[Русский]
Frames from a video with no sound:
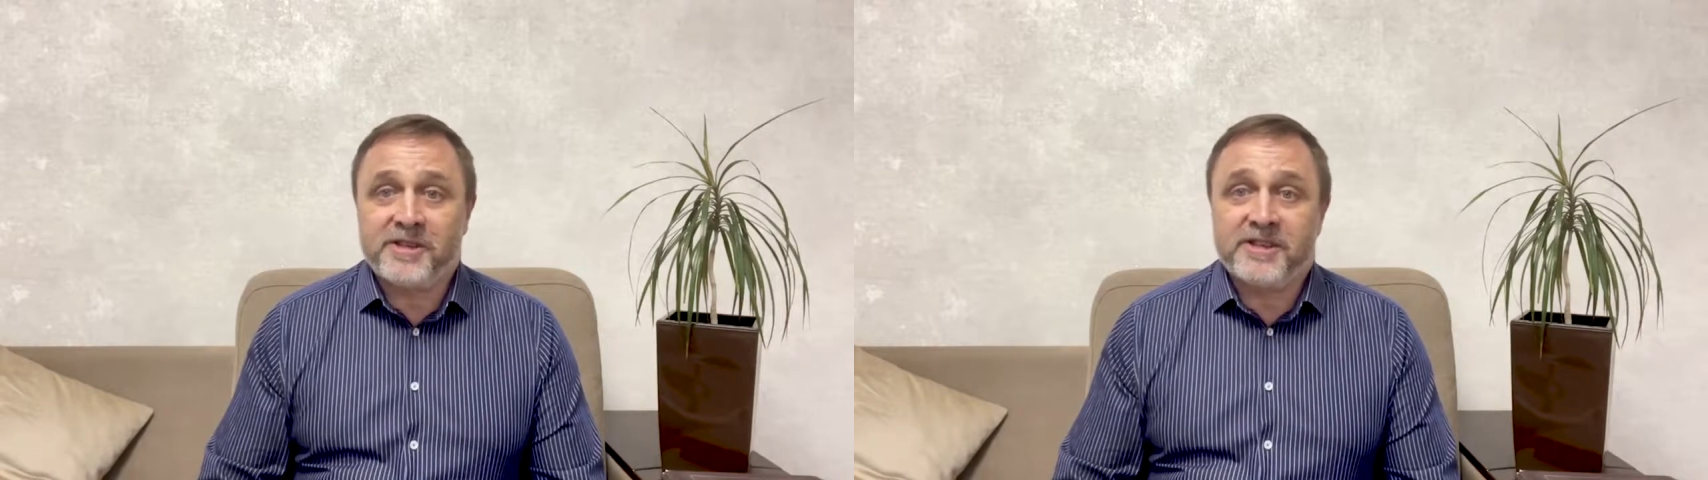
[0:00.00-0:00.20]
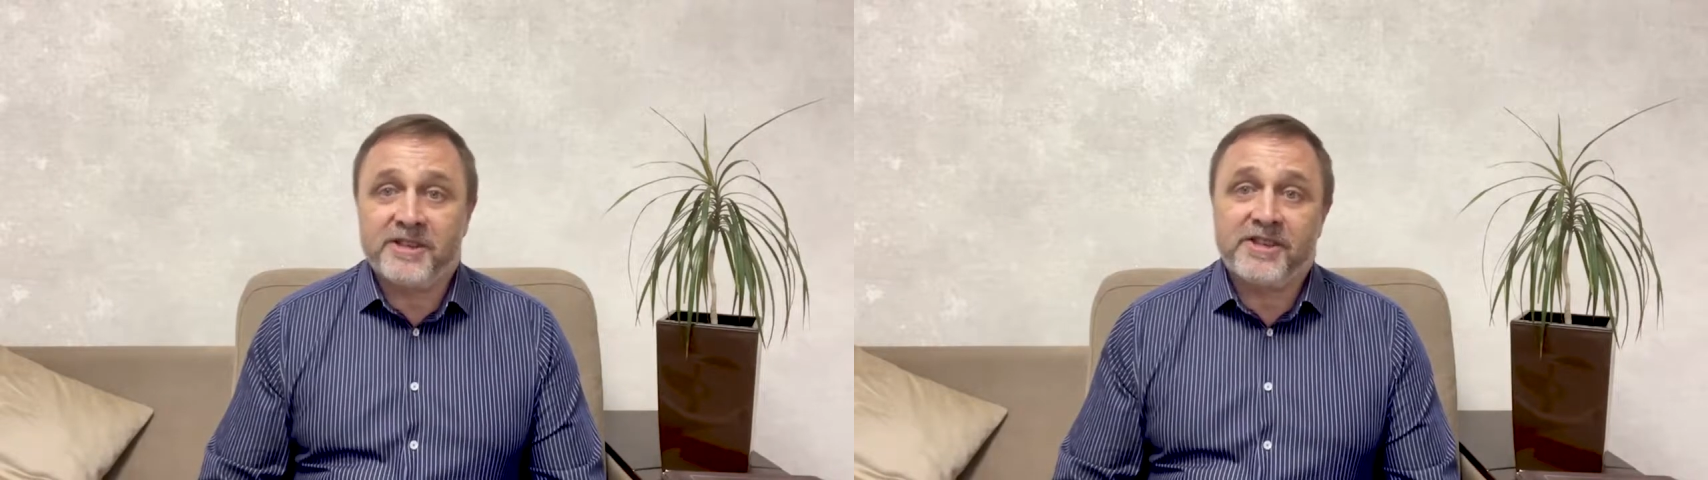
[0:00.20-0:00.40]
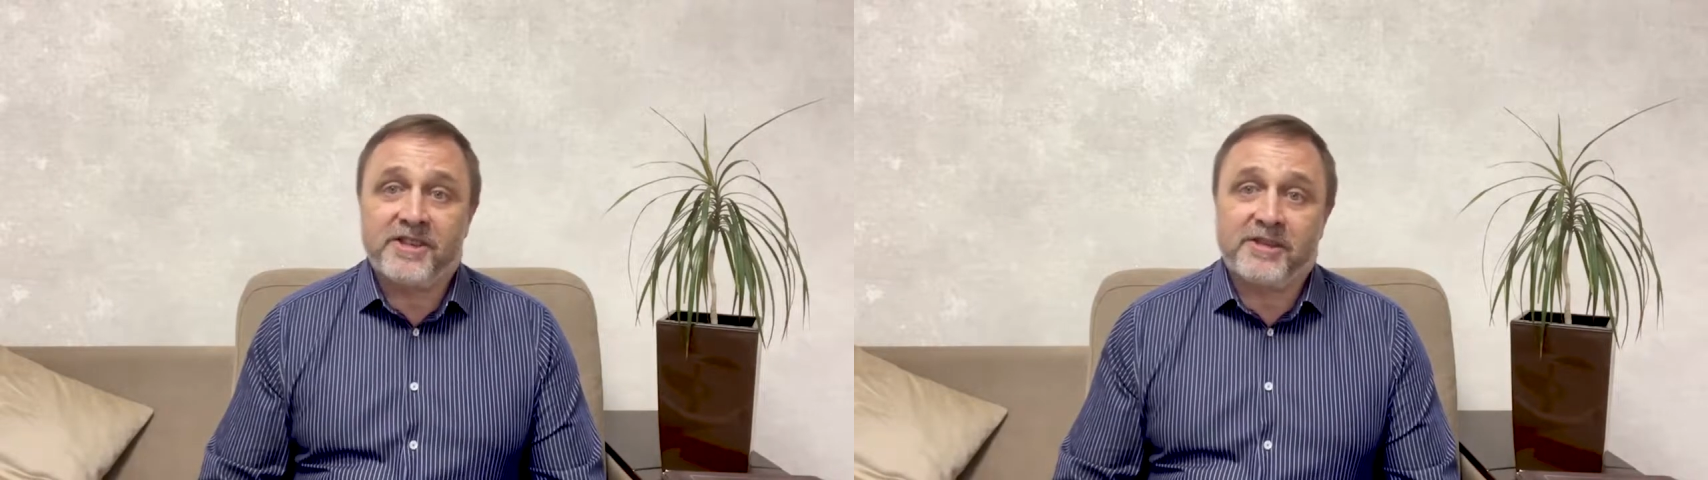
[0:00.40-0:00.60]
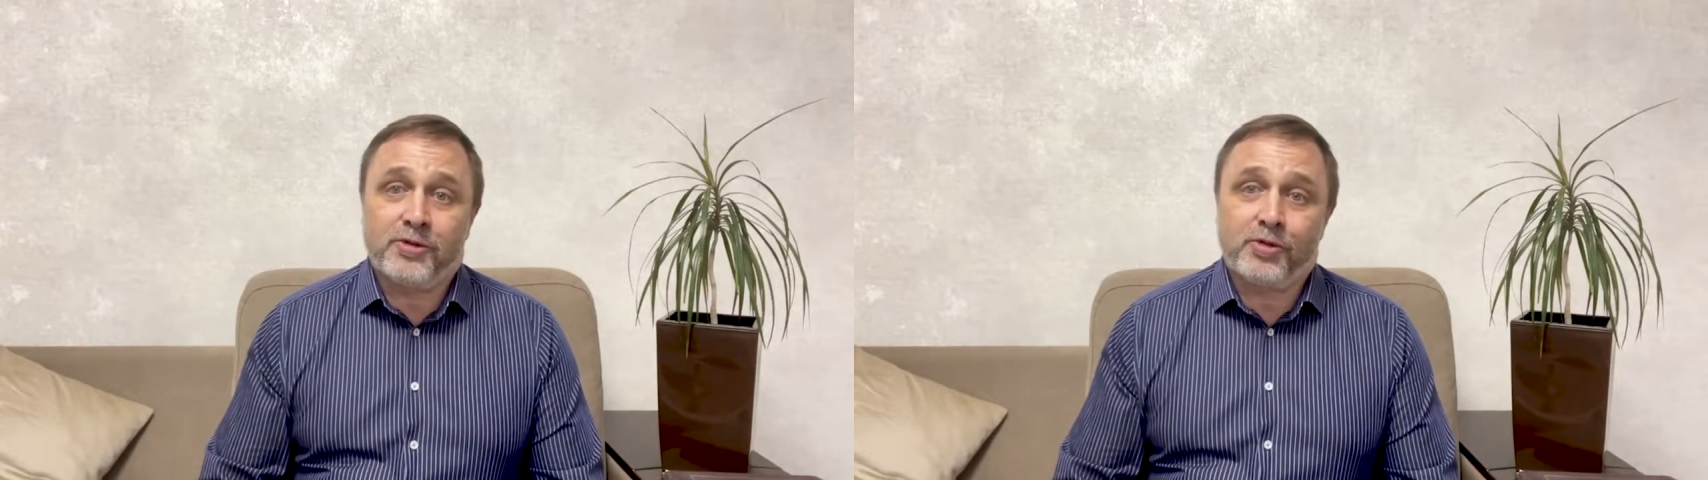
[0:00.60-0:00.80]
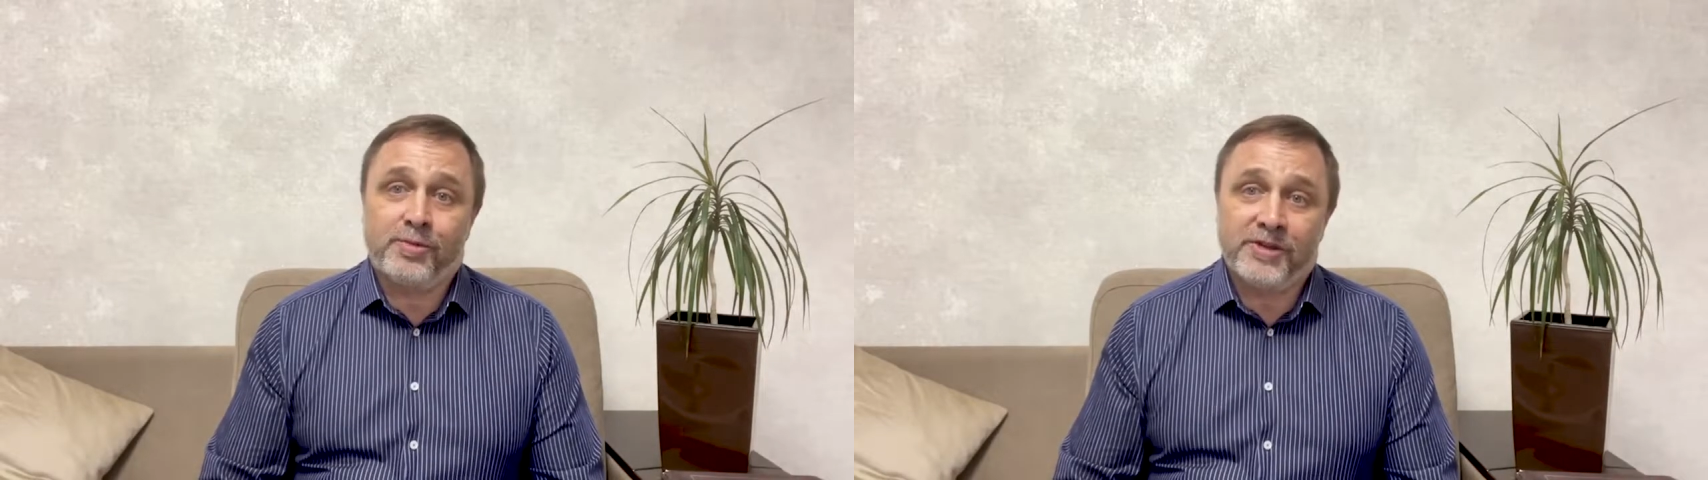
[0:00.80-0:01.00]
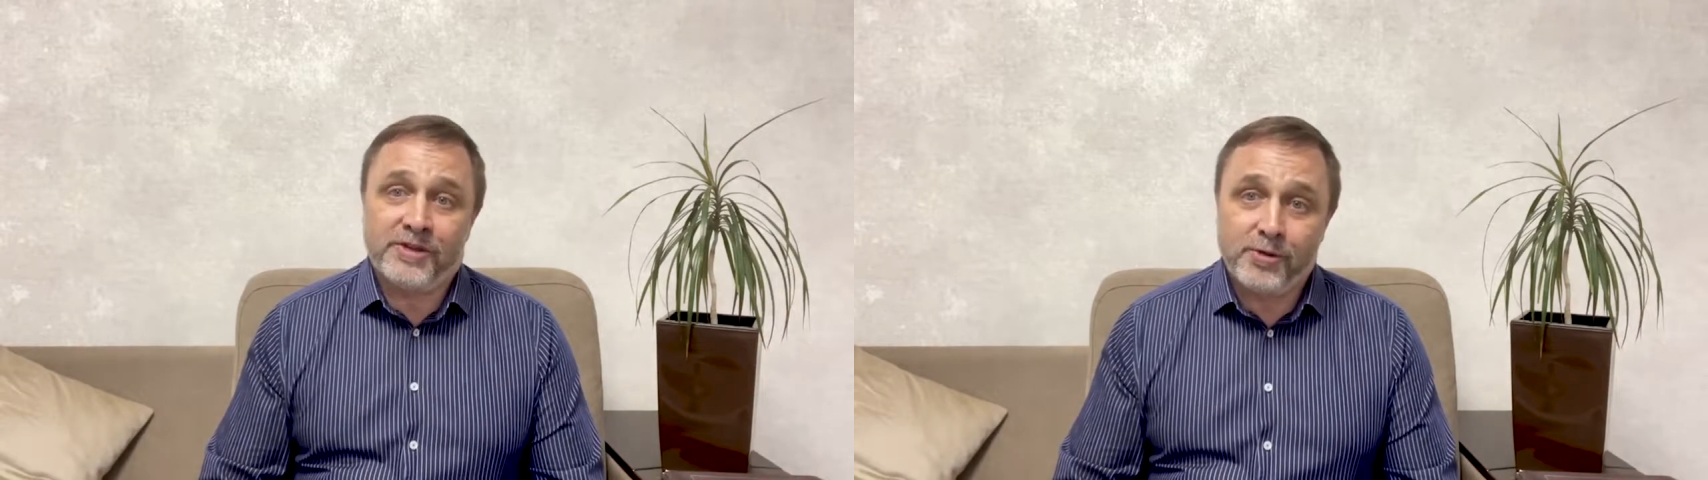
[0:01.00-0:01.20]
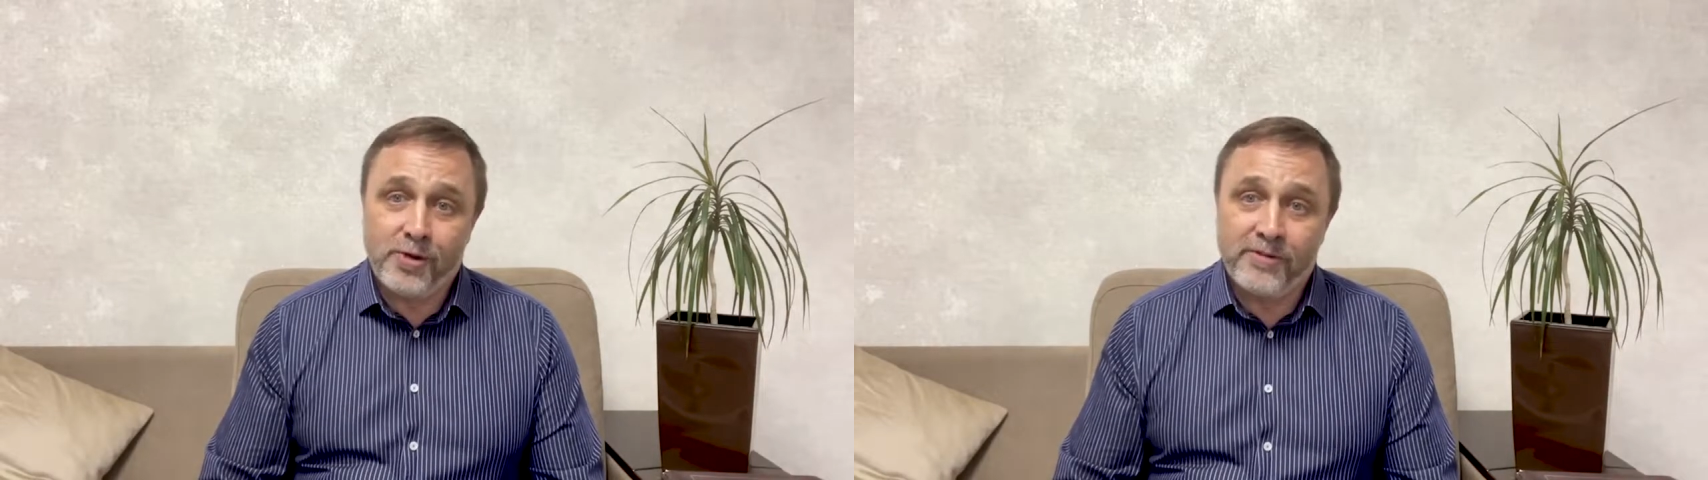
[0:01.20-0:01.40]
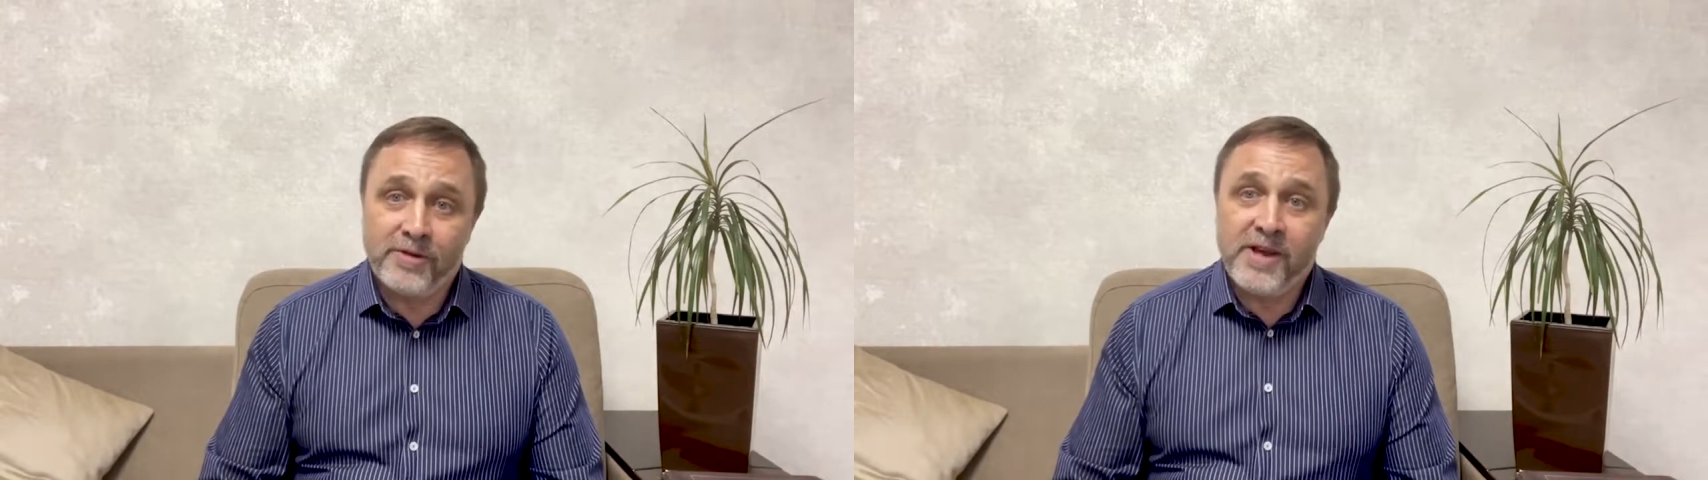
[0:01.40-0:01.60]
слышат трубный
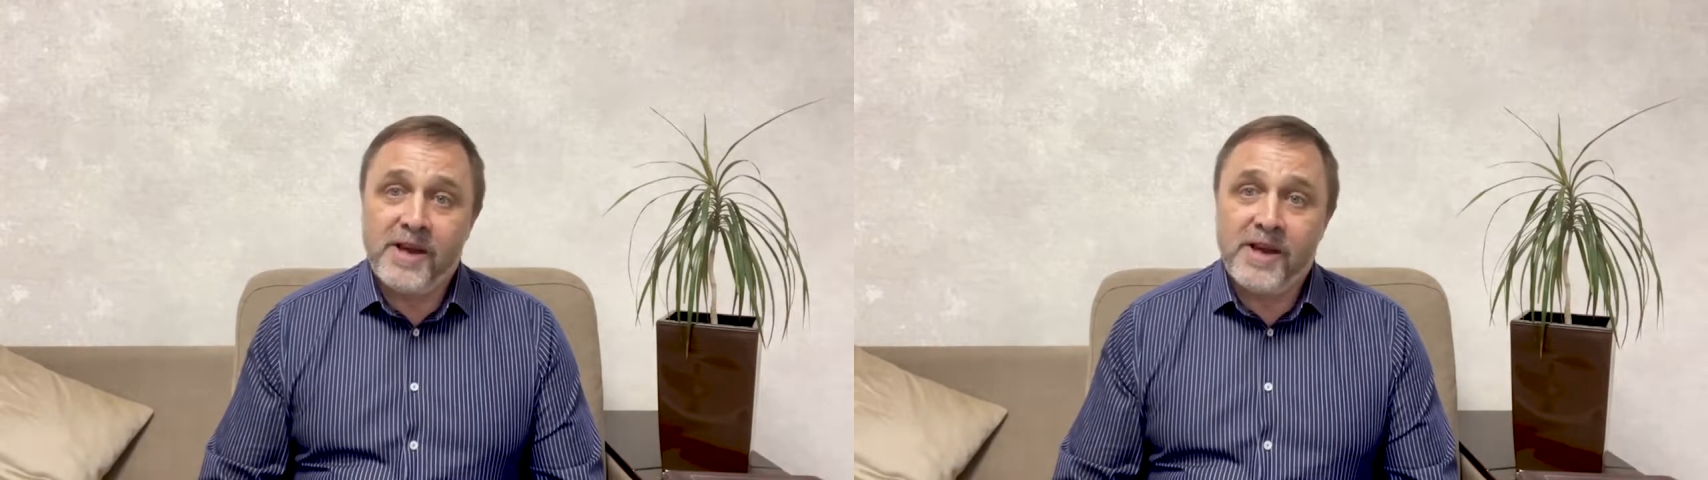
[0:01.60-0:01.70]
зов,